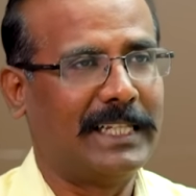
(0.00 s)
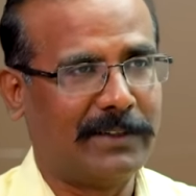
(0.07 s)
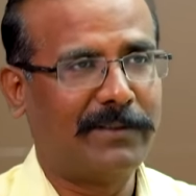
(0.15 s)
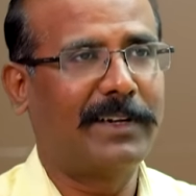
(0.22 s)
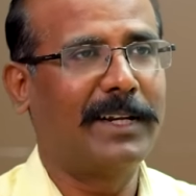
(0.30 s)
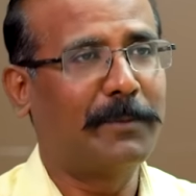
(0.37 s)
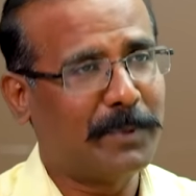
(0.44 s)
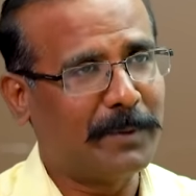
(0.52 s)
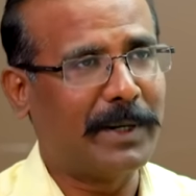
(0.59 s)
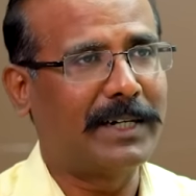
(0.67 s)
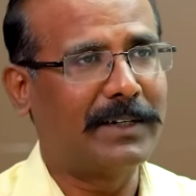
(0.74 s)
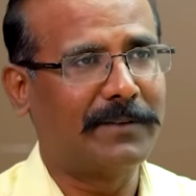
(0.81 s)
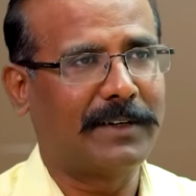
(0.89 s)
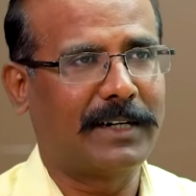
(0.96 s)
இவர் எப்போ
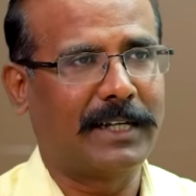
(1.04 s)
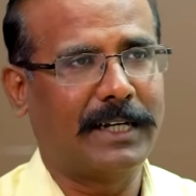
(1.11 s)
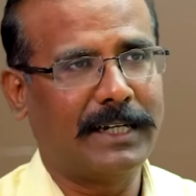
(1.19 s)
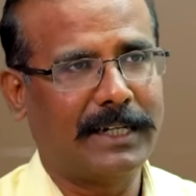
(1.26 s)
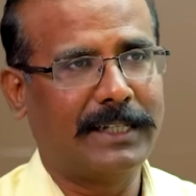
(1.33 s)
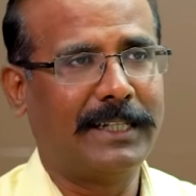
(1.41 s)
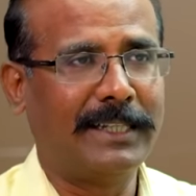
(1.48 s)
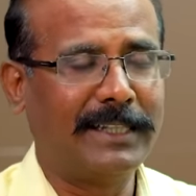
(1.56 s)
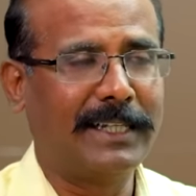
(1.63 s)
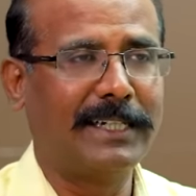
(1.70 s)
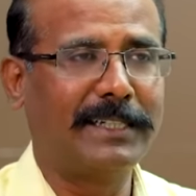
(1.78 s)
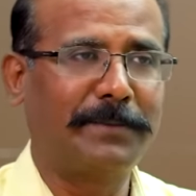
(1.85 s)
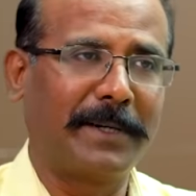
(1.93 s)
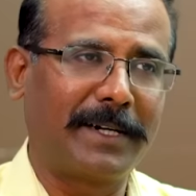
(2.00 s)
மாட்டுவார்னா இந்த
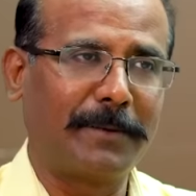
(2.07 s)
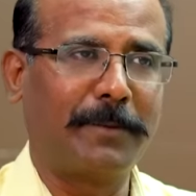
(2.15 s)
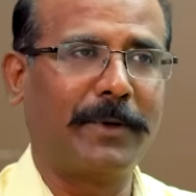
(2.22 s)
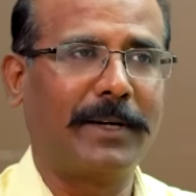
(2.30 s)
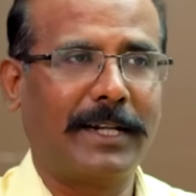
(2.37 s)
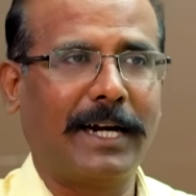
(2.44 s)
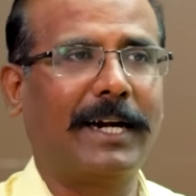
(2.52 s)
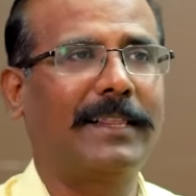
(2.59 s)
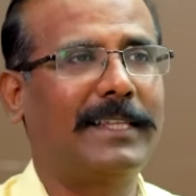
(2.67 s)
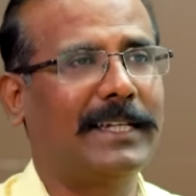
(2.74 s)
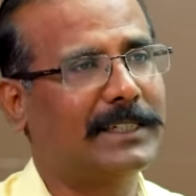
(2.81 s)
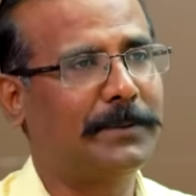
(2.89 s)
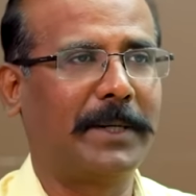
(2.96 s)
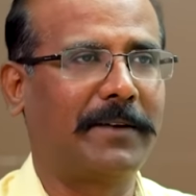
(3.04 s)
இன்ஸ்பெக்டர் போயிட்டு அடுத்த
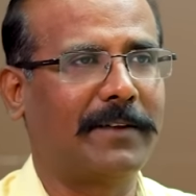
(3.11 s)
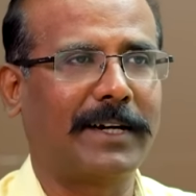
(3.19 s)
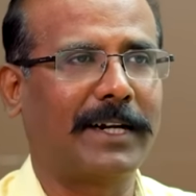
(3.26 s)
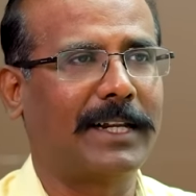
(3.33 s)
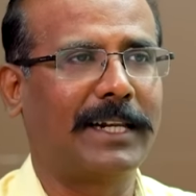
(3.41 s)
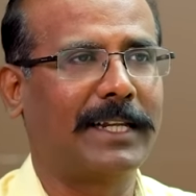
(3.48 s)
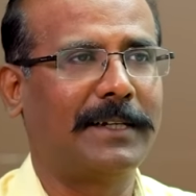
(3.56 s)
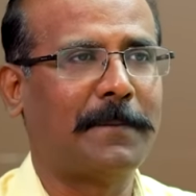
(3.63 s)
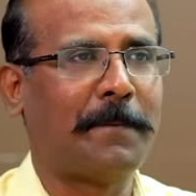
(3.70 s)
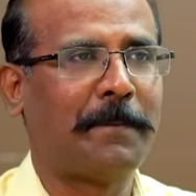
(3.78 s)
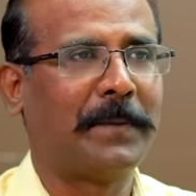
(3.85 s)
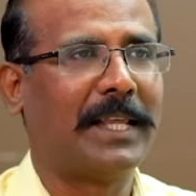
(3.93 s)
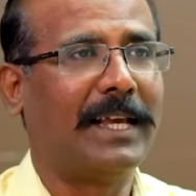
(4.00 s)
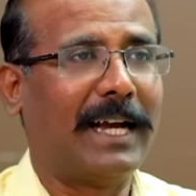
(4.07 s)
இன்ஸ்பெக்டர் வராங்கல்ல
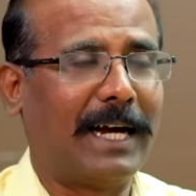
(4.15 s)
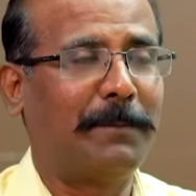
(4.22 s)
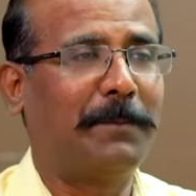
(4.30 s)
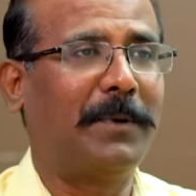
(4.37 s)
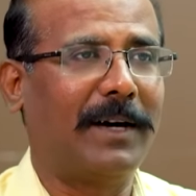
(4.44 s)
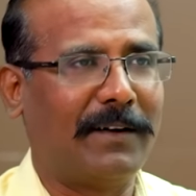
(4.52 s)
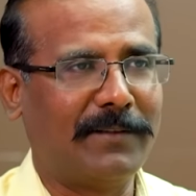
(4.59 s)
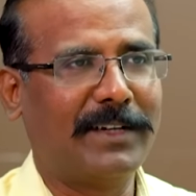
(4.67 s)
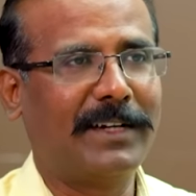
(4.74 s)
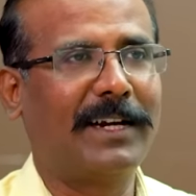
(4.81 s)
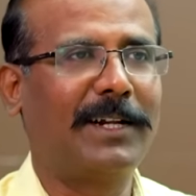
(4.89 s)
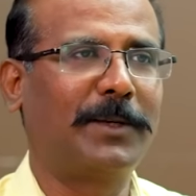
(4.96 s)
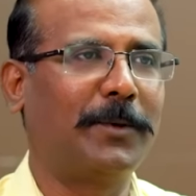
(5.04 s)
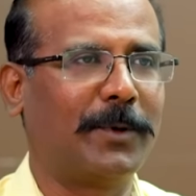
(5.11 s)
அப்போது
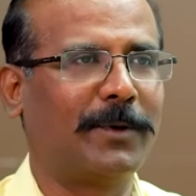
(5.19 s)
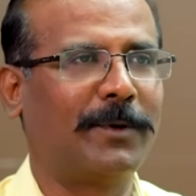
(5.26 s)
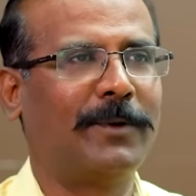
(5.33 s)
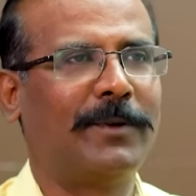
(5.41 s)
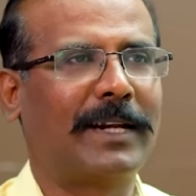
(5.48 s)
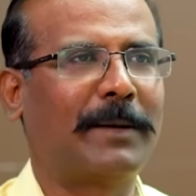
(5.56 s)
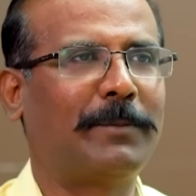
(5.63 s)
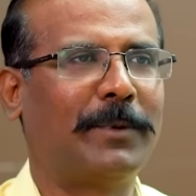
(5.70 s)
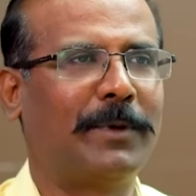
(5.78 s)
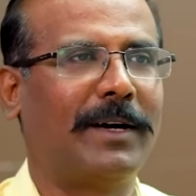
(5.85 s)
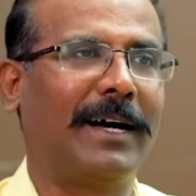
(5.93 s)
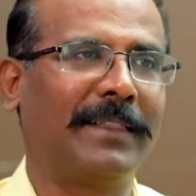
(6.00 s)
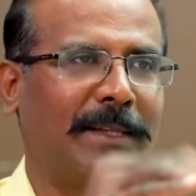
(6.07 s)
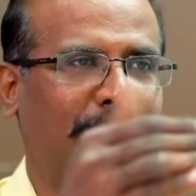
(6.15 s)
அவங்களுக்கு ஒரு ரேப்போ
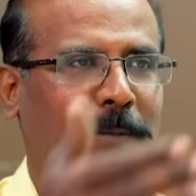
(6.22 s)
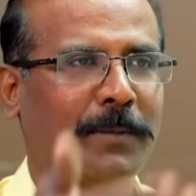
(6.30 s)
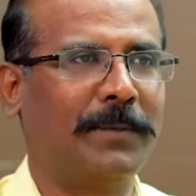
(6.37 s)
அந்த